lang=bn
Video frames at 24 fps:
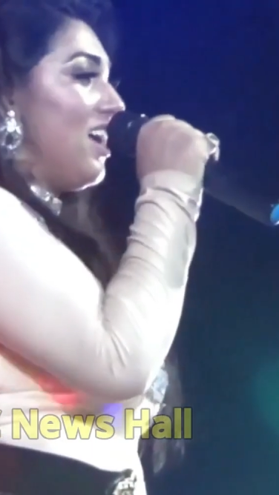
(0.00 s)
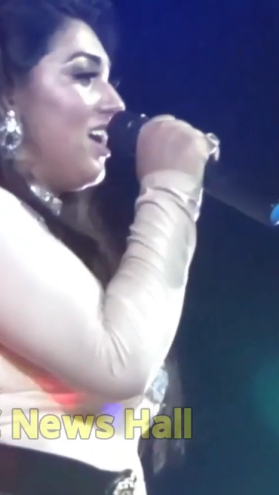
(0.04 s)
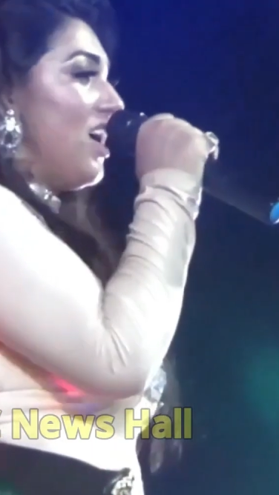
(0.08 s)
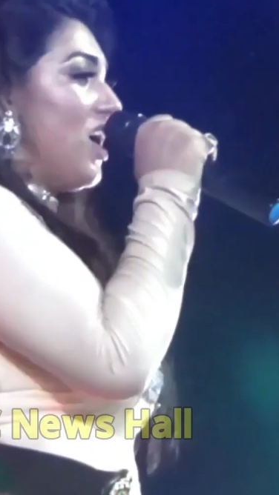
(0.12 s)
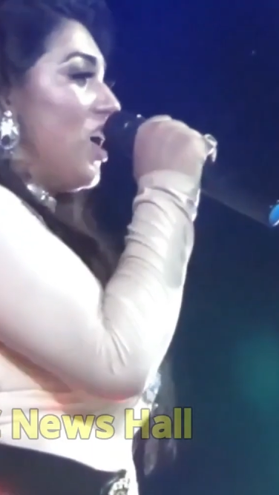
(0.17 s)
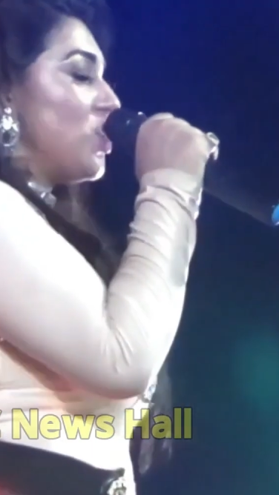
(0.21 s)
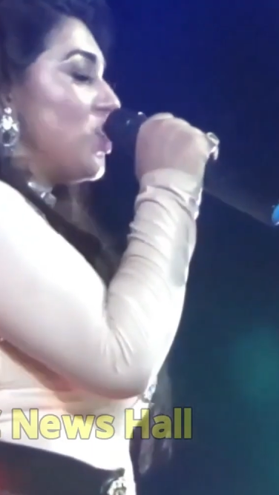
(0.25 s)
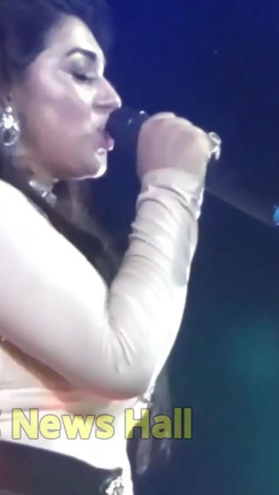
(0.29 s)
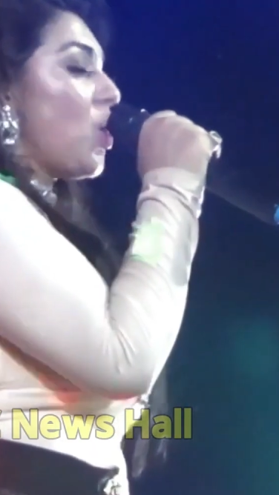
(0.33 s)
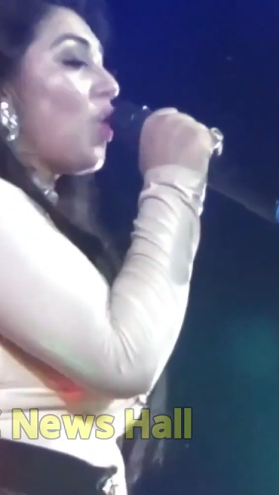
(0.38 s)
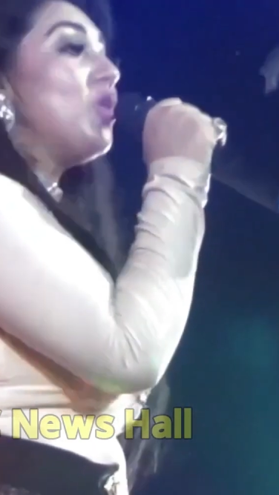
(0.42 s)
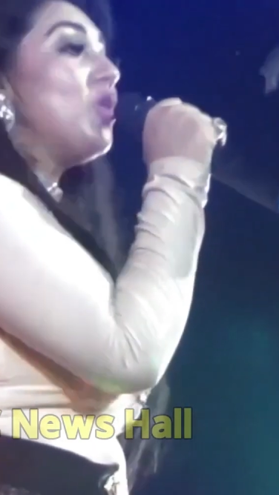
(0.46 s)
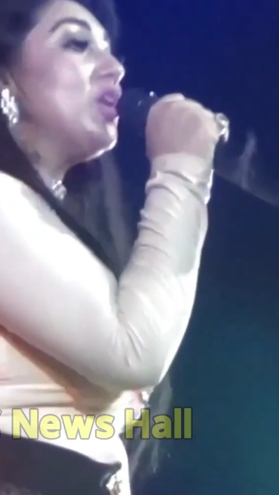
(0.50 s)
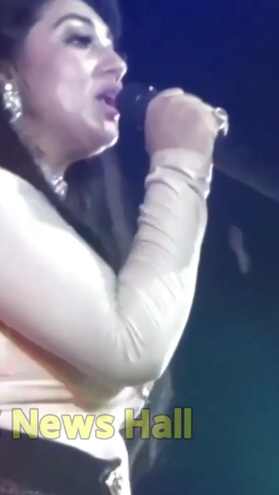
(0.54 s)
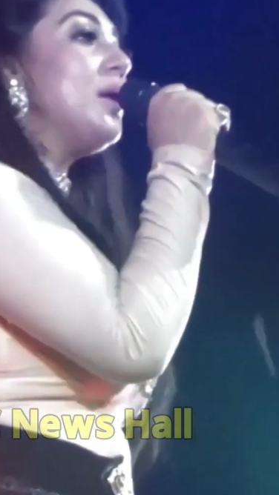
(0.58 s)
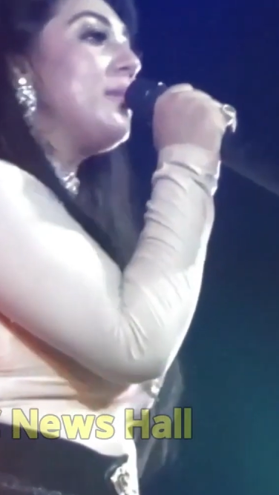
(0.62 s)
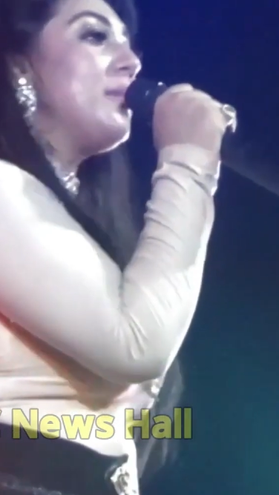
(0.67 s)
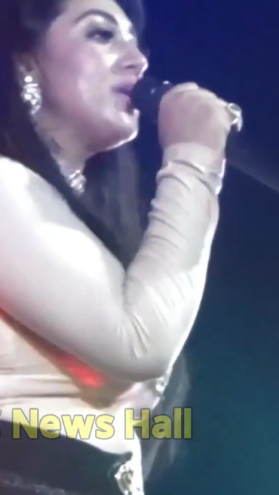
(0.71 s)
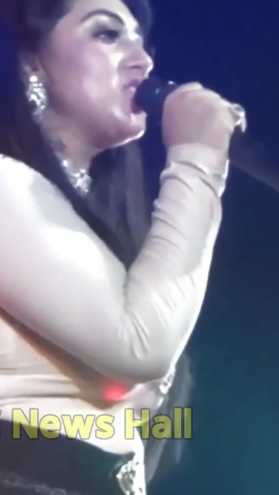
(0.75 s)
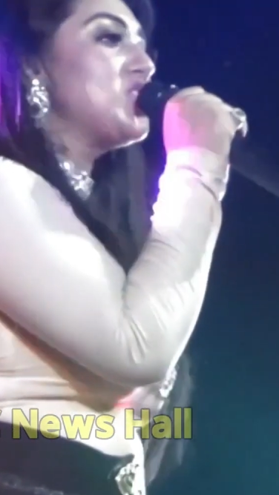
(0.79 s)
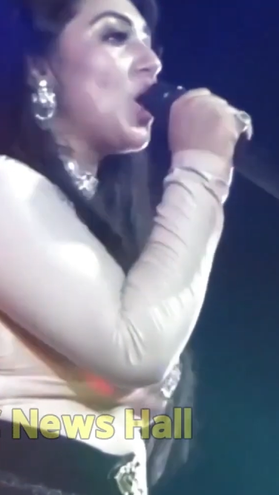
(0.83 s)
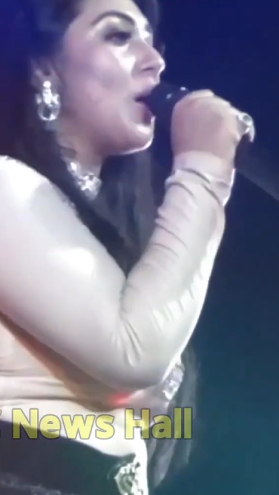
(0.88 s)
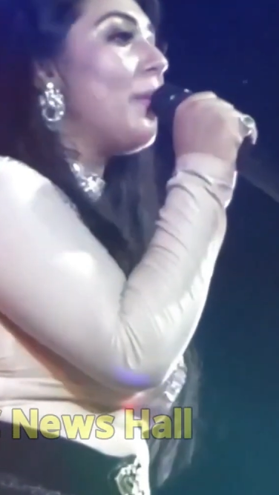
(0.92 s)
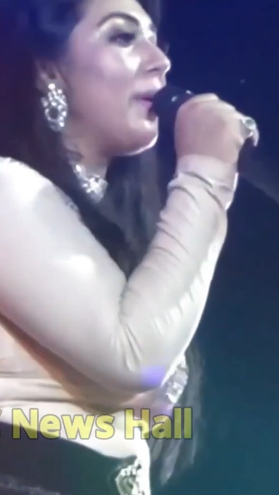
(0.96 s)
লোকের মাঝে
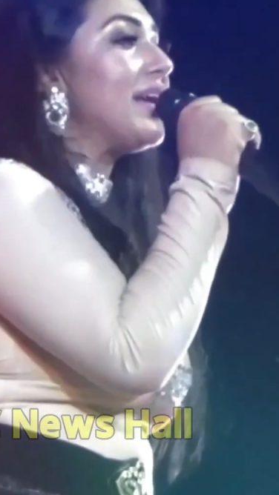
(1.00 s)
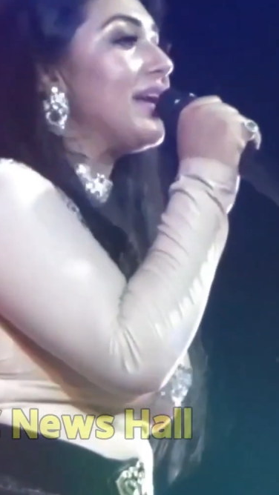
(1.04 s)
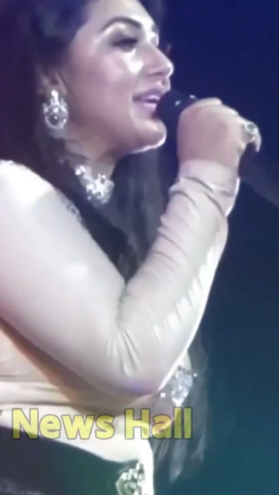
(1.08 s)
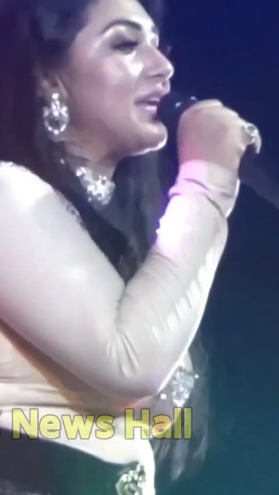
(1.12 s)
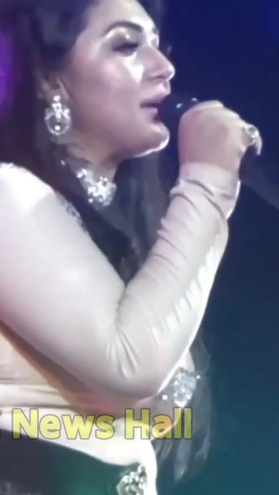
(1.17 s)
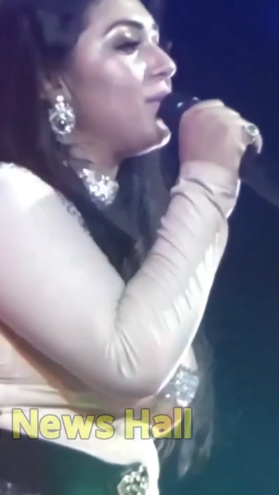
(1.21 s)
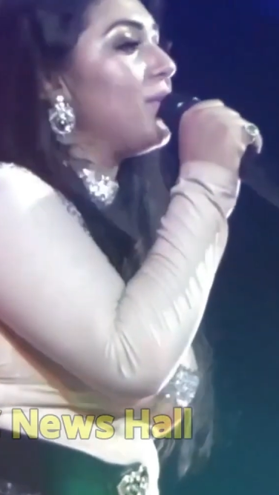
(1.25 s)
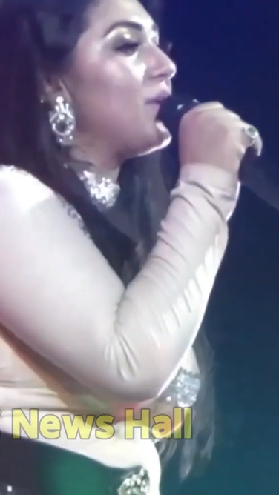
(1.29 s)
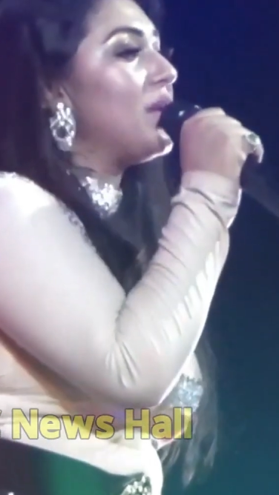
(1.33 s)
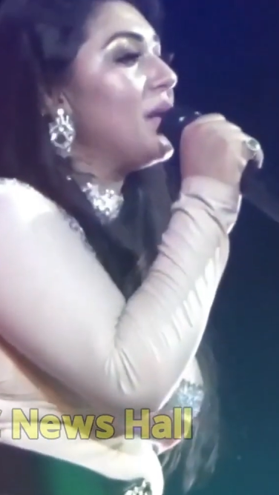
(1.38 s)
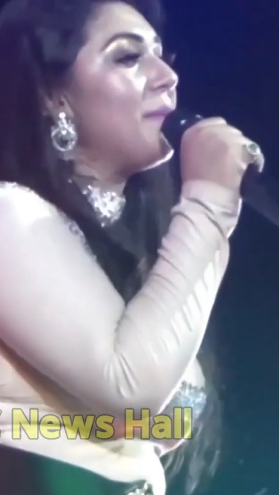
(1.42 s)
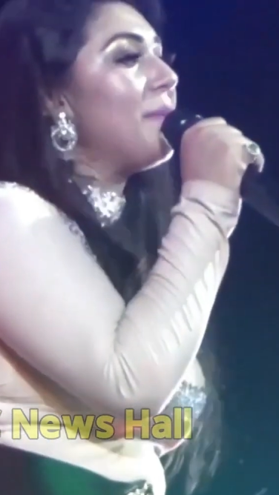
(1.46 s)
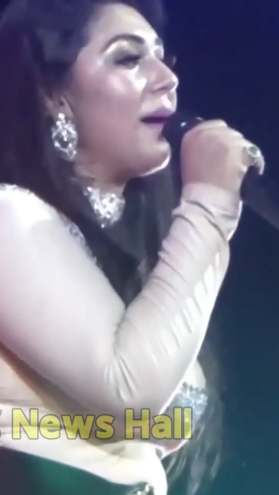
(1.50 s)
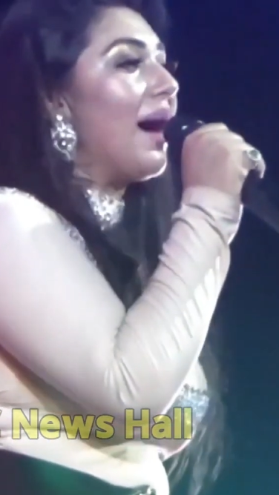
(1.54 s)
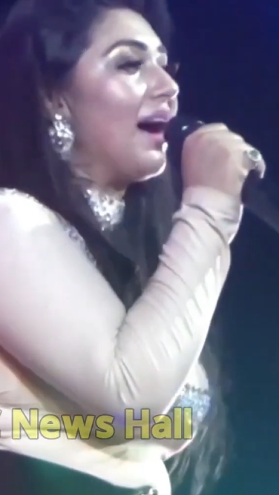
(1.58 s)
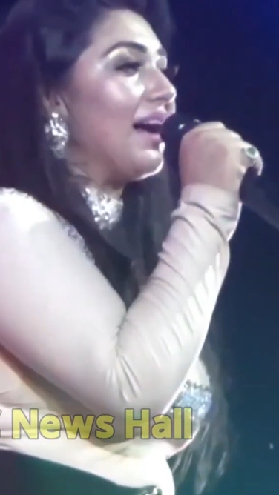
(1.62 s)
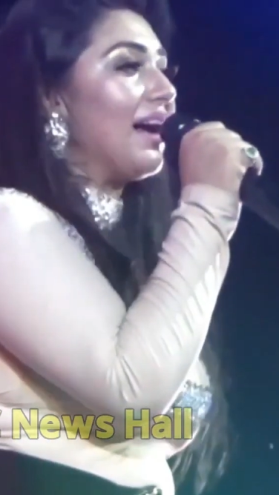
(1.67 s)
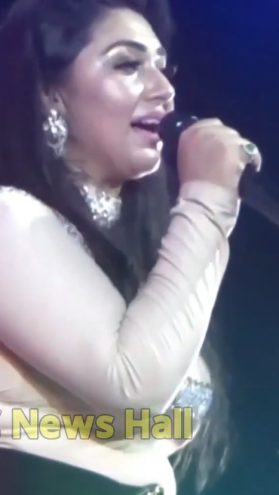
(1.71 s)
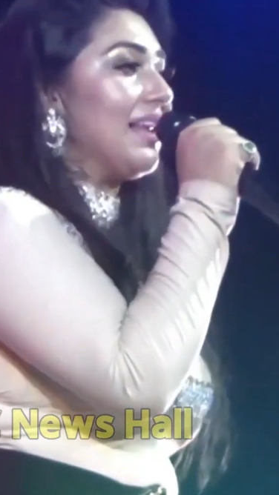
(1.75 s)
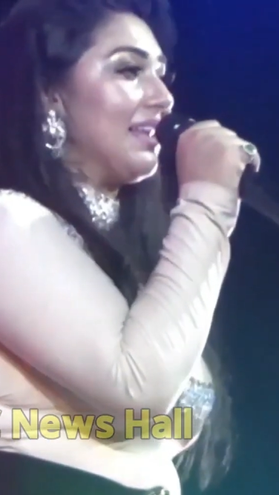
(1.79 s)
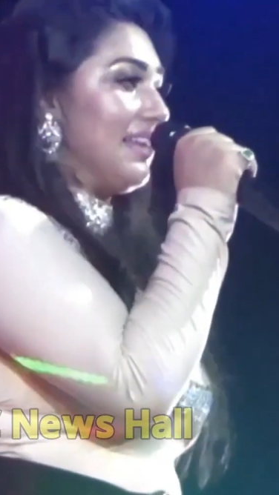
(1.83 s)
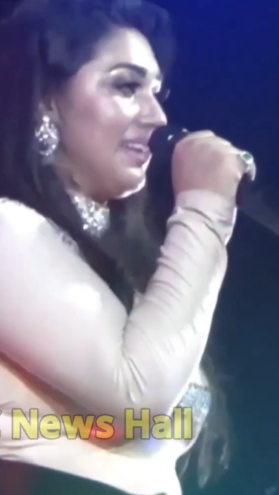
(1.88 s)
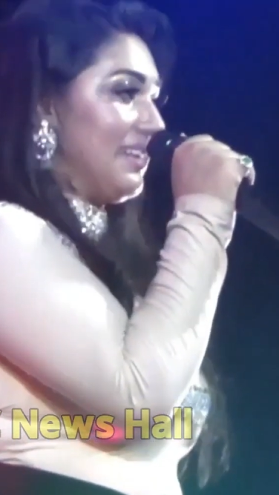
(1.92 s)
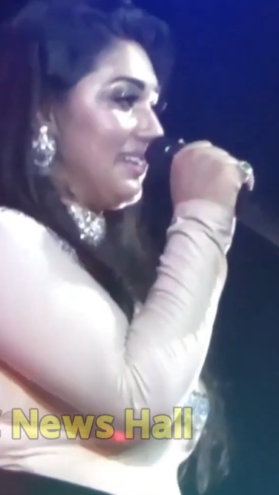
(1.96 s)
এমন কথায় অপমানিত
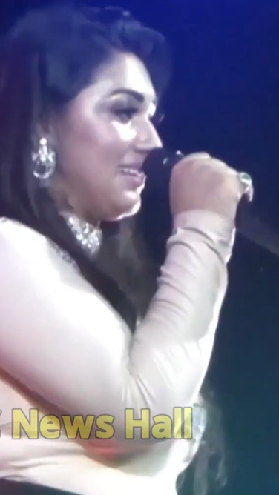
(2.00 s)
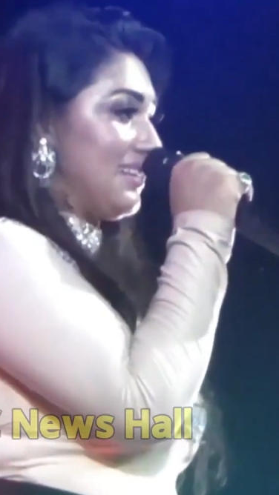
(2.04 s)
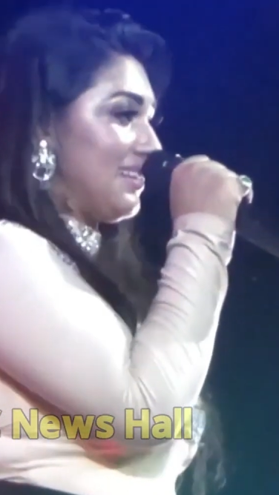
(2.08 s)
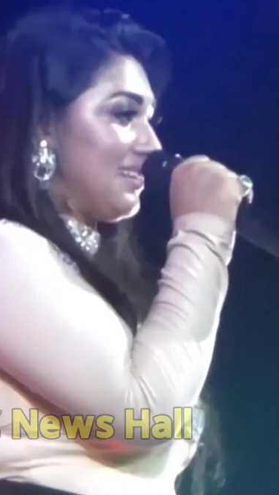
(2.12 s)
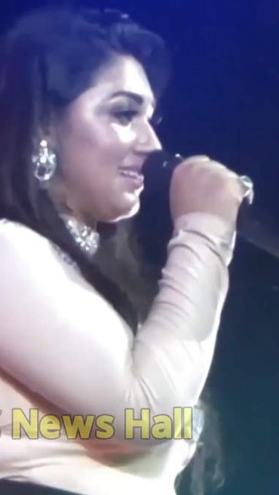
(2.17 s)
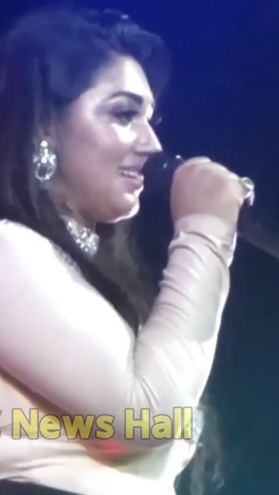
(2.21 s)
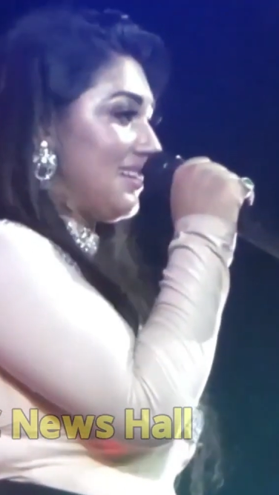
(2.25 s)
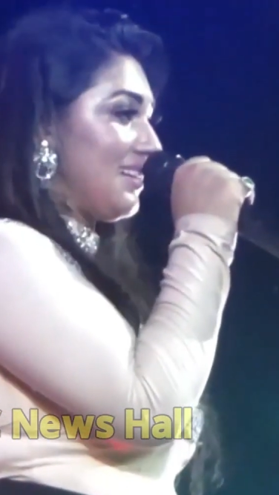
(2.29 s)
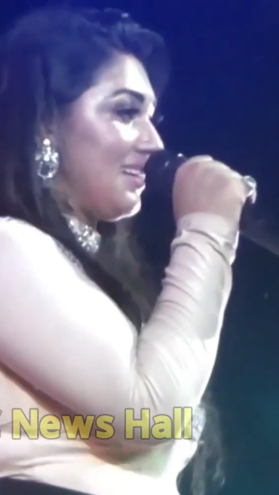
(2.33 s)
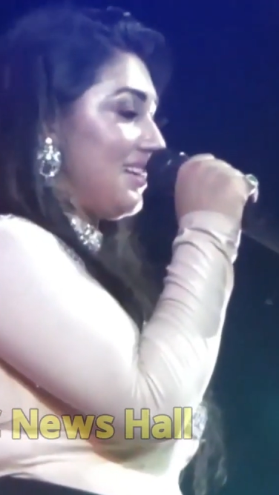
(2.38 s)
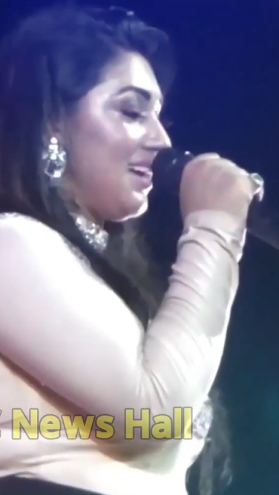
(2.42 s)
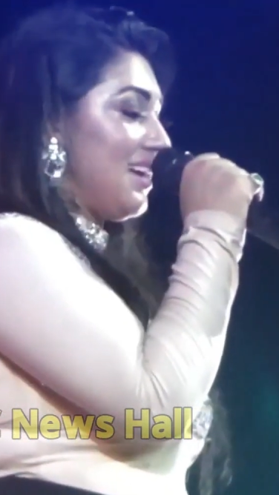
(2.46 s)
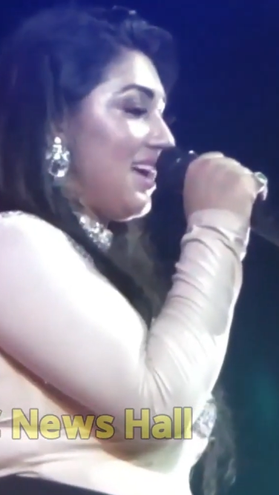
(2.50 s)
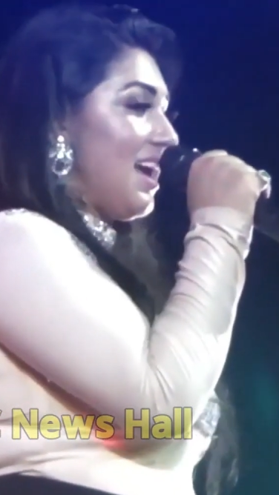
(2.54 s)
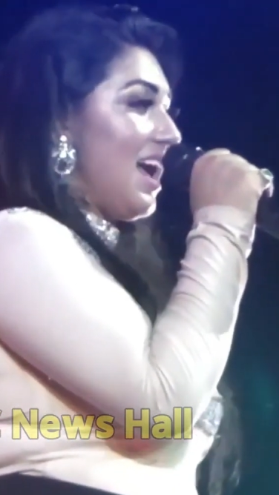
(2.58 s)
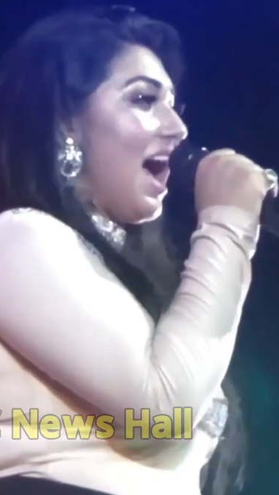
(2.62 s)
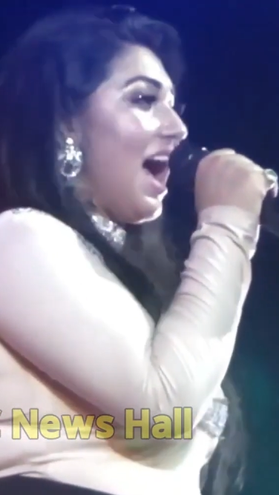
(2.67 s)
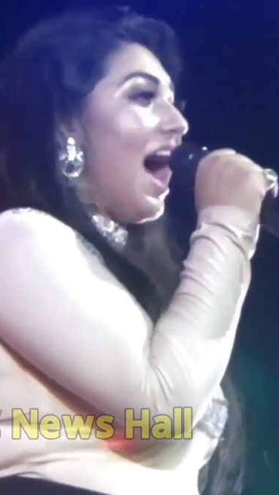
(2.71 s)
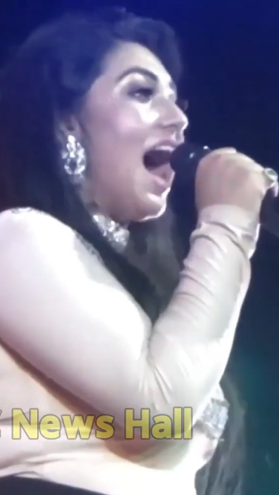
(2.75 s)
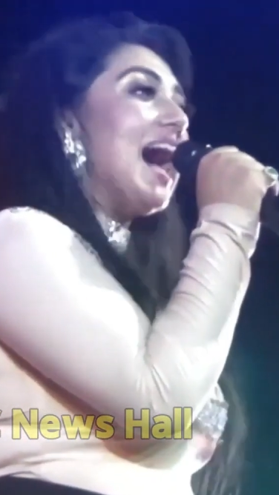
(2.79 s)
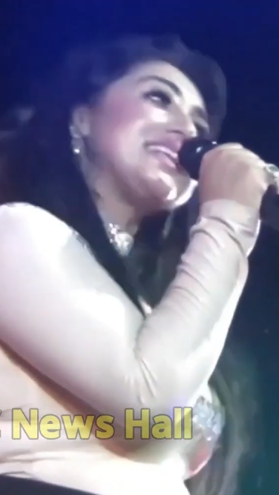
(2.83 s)
হয়েছেন অপু বিশ্বাস